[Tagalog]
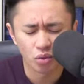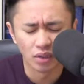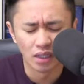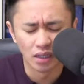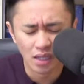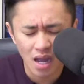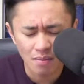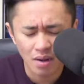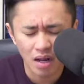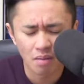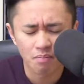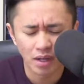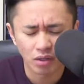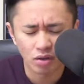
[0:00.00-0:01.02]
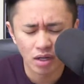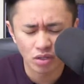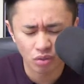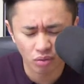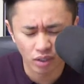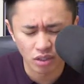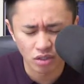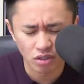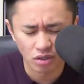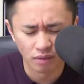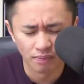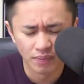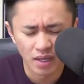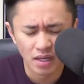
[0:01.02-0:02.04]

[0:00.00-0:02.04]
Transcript: kundi lamang ang Panginoon Heso Kristo.